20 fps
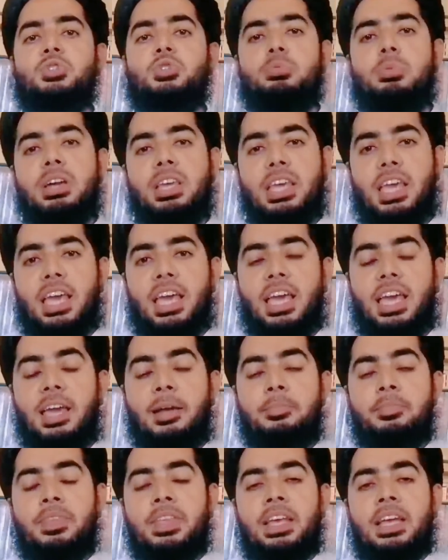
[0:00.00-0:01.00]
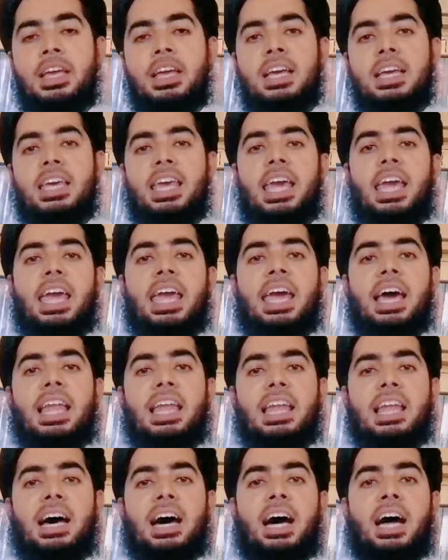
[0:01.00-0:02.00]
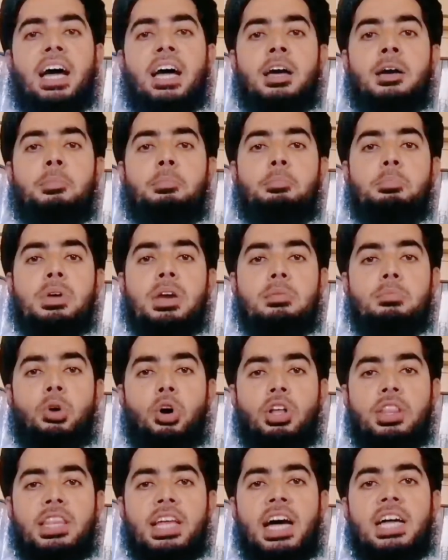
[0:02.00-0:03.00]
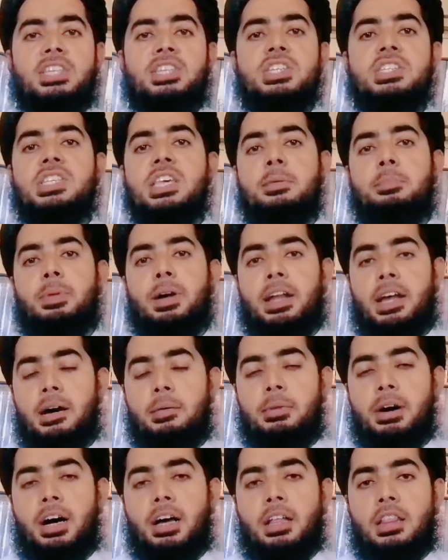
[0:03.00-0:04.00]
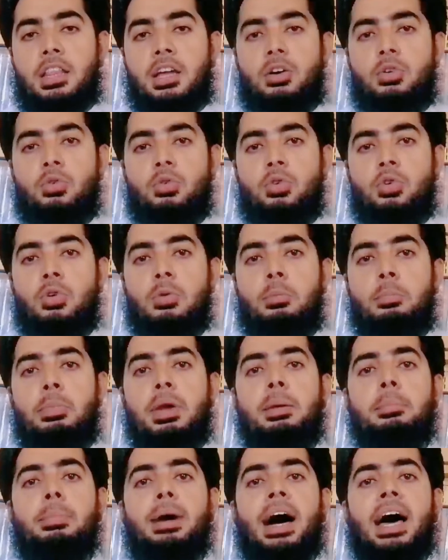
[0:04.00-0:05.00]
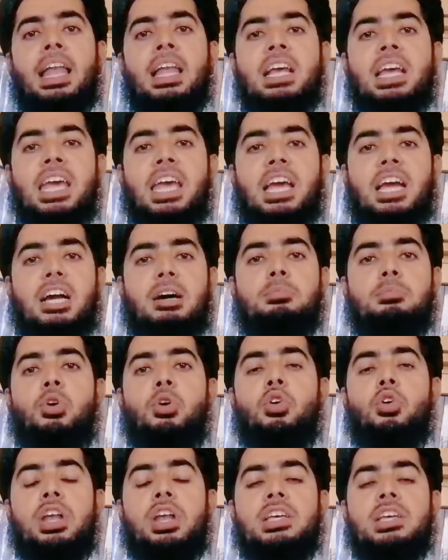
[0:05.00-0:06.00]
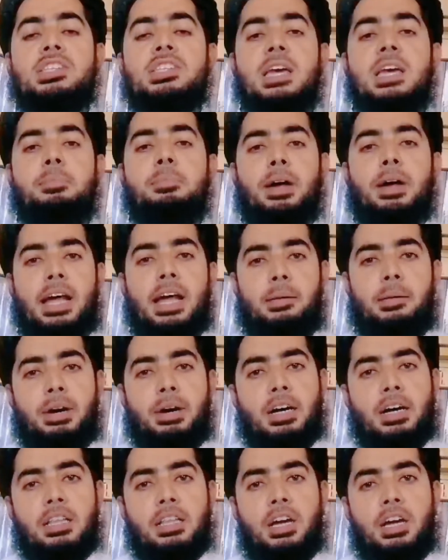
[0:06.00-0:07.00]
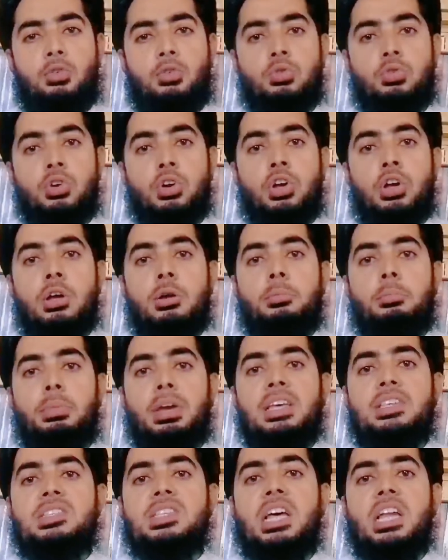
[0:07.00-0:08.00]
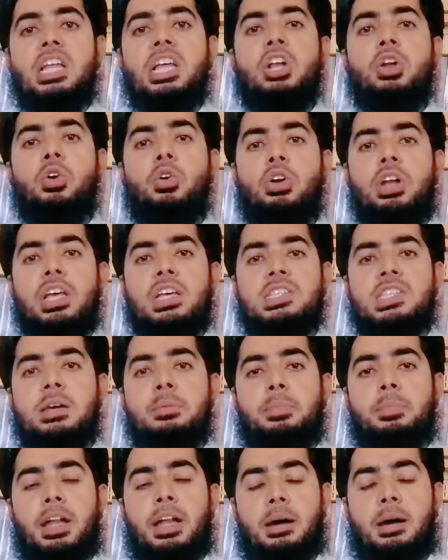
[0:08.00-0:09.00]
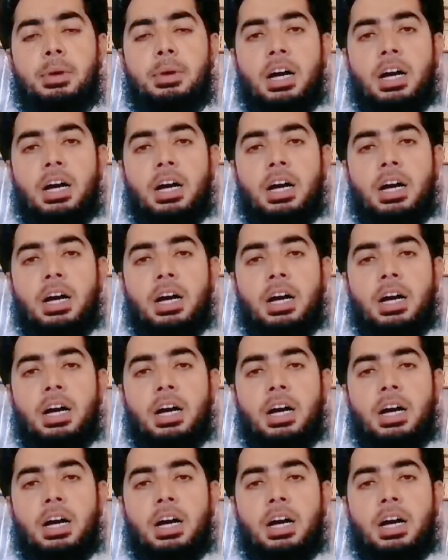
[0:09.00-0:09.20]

तर्जुमा ये है कि ए अल्लाह मैं मोहताजी से पना मांगता हूँ मैं माल के कम होने से पना मांगता हूँ मैं जलील होने से पना